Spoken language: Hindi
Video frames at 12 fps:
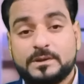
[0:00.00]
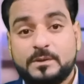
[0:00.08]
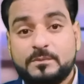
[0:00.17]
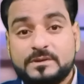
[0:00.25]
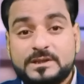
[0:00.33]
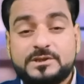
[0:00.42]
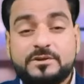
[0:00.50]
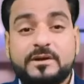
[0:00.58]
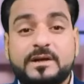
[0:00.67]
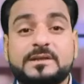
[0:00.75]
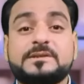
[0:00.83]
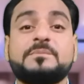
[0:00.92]
ये मतलब
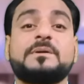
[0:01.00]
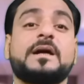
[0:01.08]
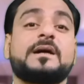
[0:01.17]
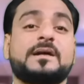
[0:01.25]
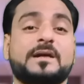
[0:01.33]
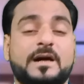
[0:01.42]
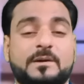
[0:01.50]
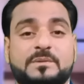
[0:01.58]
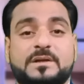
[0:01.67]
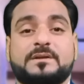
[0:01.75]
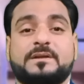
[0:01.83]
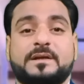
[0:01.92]
स्ट्रेटजी बनाकर
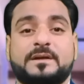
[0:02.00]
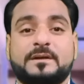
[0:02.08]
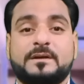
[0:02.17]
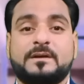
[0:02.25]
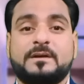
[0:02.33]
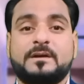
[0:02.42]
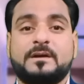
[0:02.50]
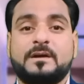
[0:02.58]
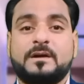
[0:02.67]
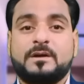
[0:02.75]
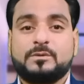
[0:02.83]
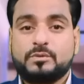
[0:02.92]
काम करते हैं
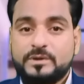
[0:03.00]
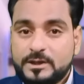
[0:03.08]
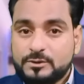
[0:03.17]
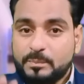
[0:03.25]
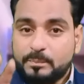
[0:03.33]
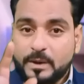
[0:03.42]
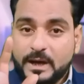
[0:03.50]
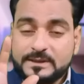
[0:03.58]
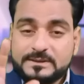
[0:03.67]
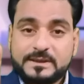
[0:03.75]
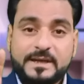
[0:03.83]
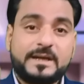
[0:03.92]
तो ये जो
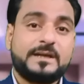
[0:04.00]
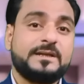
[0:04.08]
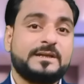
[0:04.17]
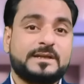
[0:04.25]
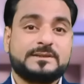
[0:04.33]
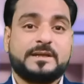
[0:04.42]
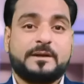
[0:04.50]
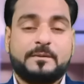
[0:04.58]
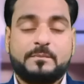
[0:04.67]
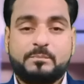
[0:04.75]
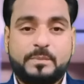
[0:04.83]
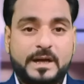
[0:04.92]
पांच तरह के लीडर्स
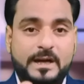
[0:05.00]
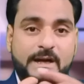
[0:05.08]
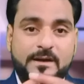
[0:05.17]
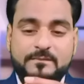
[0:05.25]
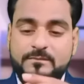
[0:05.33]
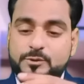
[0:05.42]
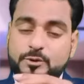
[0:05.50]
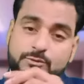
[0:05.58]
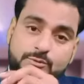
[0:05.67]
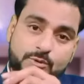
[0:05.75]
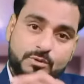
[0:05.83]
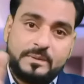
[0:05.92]
हैं पहला
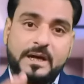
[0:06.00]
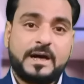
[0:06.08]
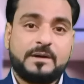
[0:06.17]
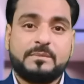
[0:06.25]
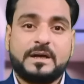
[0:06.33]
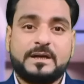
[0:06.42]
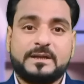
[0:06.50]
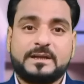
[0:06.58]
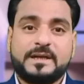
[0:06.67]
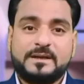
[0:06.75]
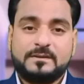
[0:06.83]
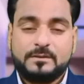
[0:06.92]
जो शुरू में हार मान
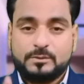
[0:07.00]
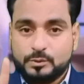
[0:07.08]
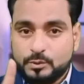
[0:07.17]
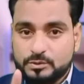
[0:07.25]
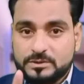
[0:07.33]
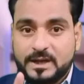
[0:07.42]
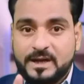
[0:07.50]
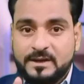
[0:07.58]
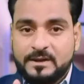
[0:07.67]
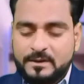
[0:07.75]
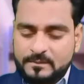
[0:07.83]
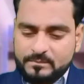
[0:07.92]
लेता है दूसरा
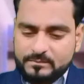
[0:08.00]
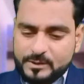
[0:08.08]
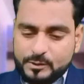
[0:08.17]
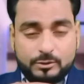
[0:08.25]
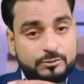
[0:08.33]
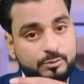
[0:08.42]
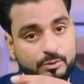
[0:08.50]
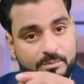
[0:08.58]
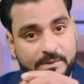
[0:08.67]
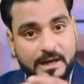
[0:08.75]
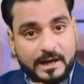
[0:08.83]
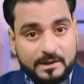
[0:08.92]
जो
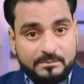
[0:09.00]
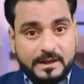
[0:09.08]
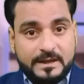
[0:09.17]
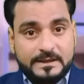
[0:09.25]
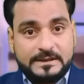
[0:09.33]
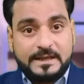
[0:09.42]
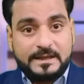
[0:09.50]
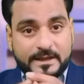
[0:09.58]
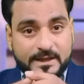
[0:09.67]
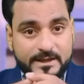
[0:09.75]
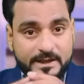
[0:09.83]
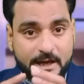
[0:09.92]
शुरू में हार मान लेता है
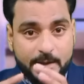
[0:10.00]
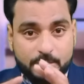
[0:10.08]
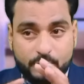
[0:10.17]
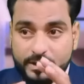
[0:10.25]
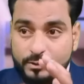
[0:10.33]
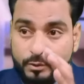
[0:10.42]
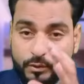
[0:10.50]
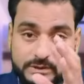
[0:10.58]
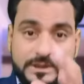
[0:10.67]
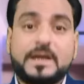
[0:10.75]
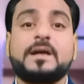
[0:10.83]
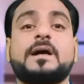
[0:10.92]
लेकिन ये आपको एक
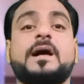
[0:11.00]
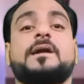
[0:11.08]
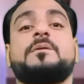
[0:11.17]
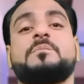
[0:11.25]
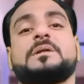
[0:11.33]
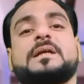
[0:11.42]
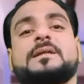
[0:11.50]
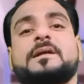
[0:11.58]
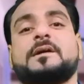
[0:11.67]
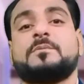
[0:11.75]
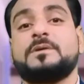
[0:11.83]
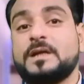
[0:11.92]
लॉजिकल कारण
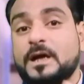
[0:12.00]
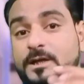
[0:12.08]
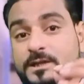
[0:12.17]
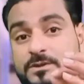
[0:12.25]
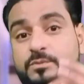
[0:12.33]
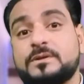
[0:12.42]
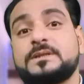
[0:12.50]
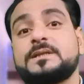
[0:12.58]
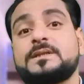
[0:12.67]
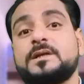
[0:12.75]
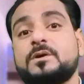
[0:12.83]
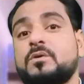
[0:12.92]
बताता है कि भैया इस
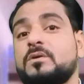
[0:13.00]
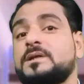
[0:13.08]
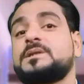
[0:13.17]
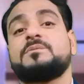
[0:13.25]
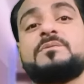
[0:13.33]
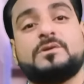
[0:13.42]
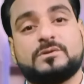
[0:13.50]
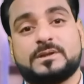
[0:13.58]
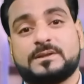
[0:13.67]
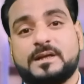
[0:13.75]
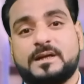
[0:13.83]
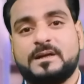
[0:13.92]
वजह से ये गोल अचीव नहीं हो
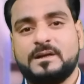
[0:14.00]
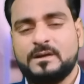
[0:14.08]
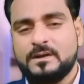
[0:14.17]
सकता